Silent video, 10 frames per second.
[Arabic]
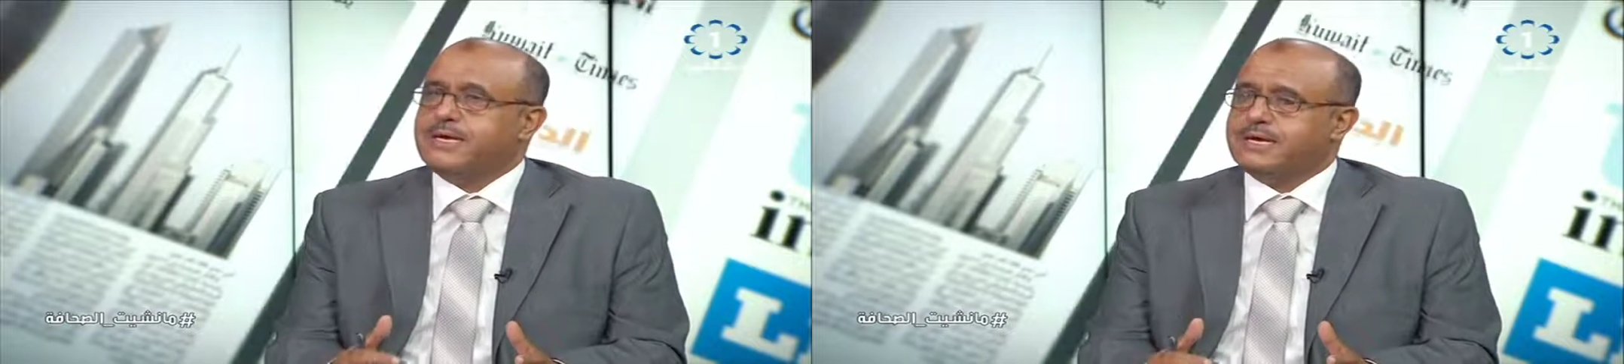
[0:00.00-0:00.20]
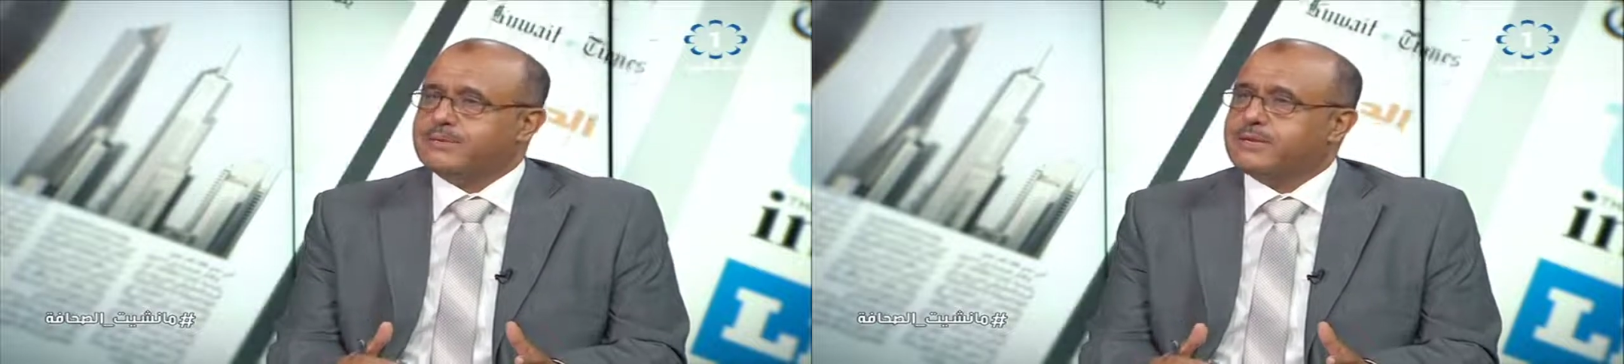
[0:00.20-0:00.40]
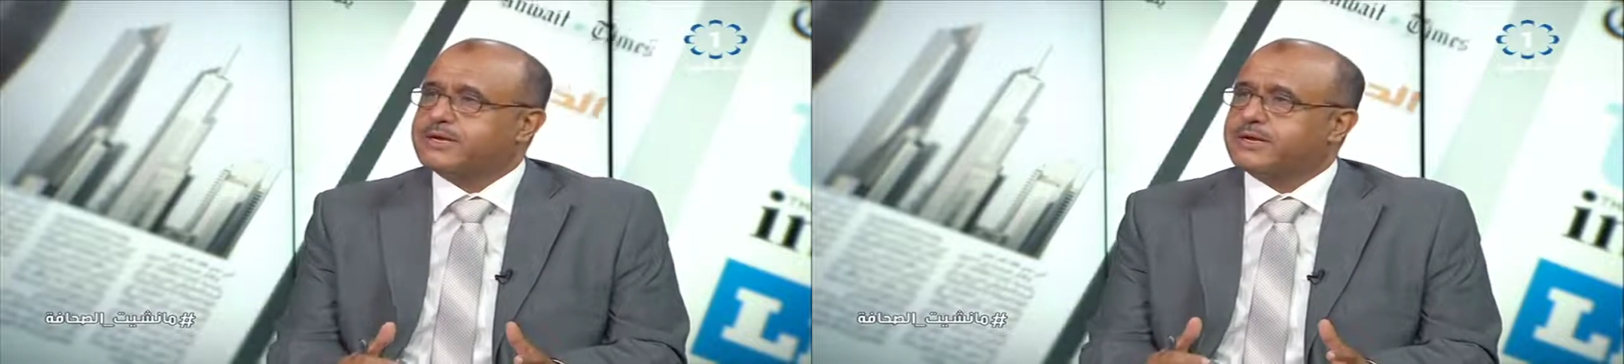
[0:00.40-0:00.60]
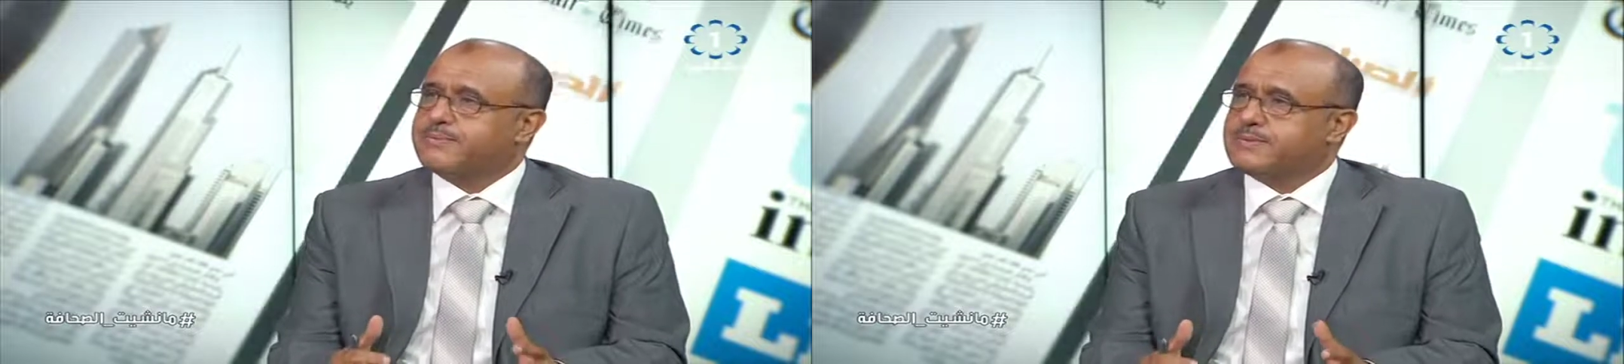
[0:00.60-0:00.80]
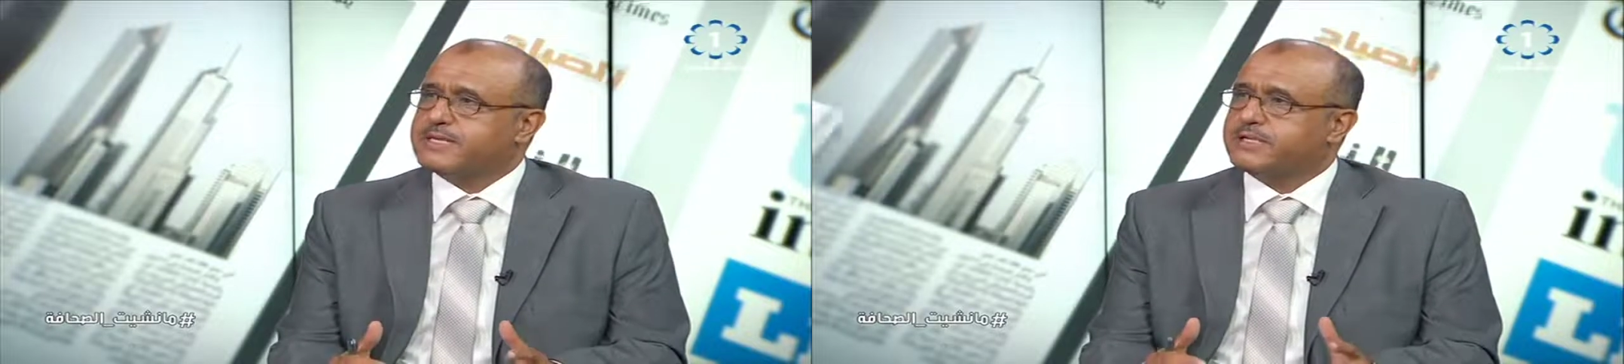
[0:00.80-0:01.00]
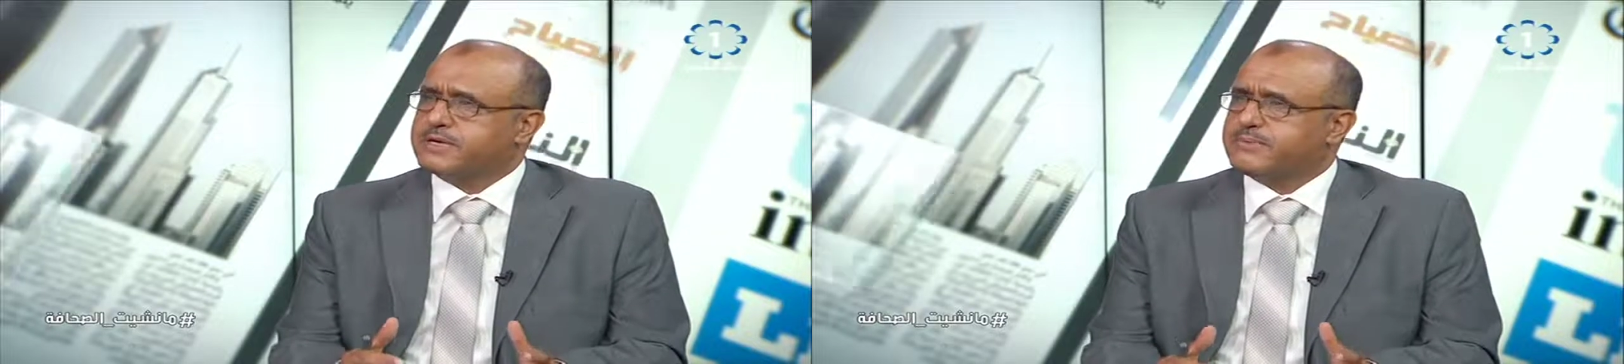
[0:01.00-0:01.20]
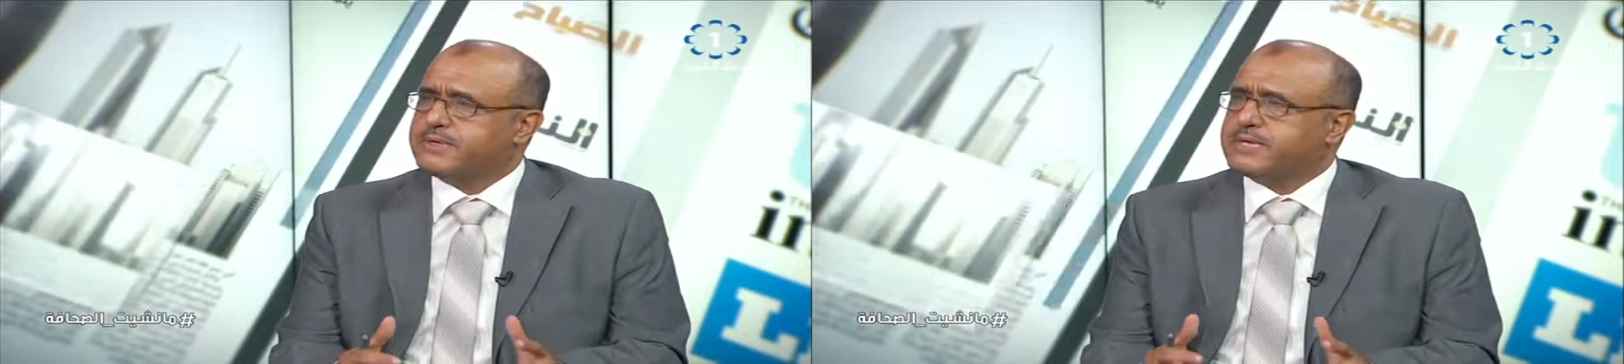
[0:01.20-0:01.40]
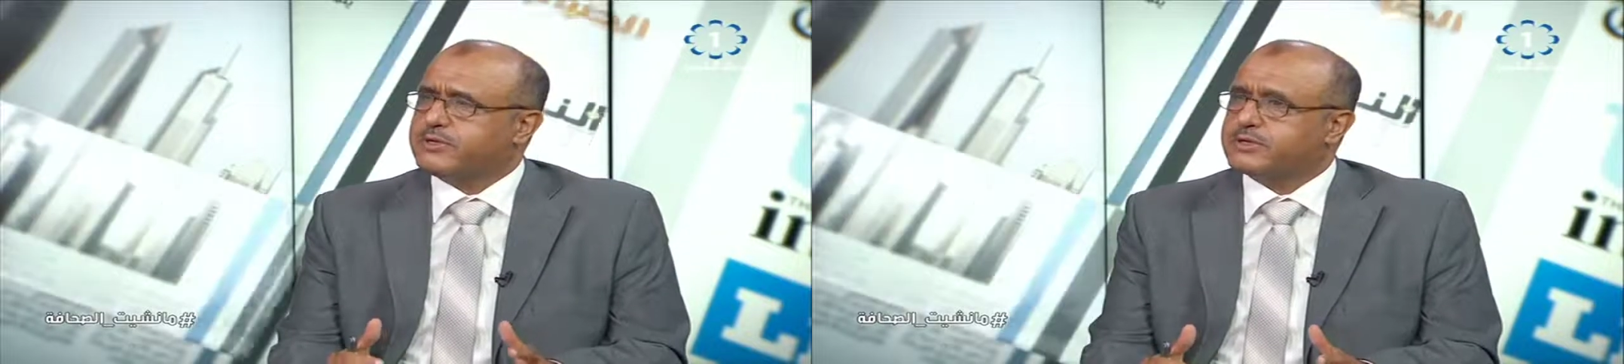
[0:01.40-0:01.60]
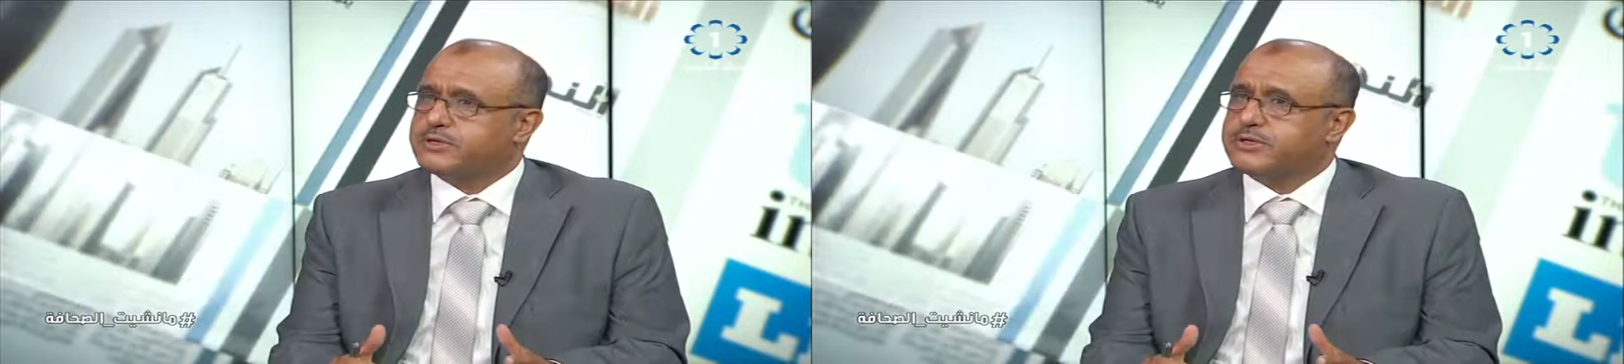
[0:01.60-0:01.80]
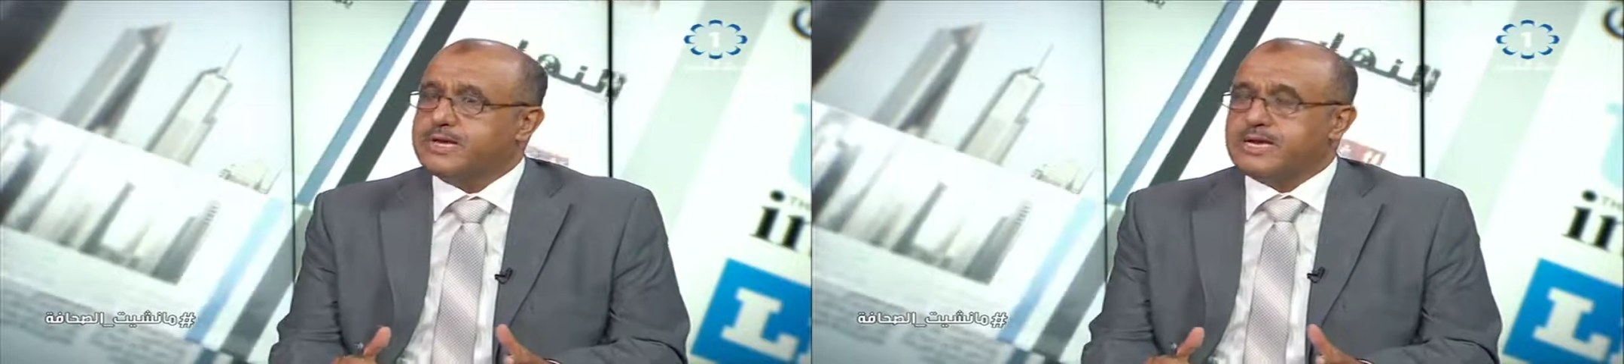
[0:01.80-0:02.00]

المغرب مصر لبنان الأردن